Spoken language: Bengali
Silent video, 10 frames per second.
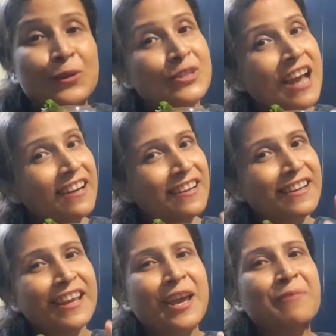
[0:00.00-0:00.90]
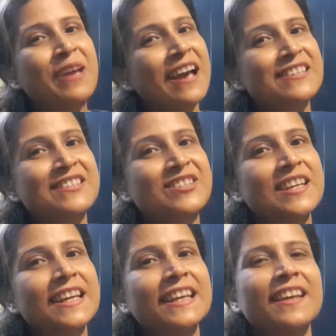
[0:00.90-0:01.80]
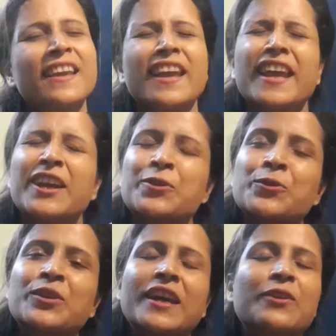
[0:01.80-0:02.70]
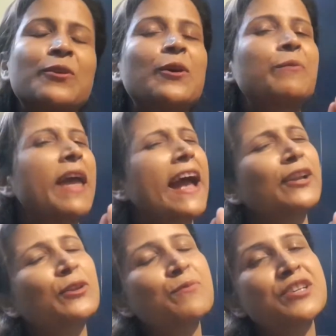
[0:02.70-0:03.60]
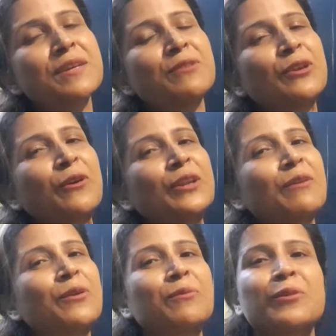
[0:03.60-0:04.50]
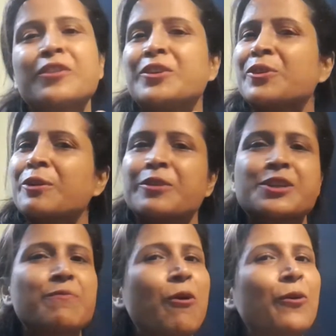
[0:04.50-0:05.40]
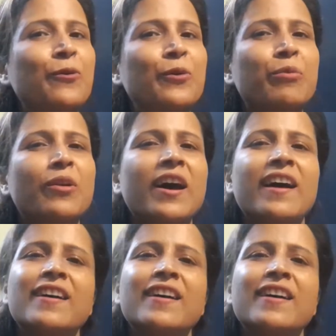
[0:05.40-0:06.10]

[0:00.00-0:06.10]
চাটা খেয়ে আমি আসছি একটু থেকো একদম সীমিত কথা বলবো ভিডিওটা বেশি বড় করব না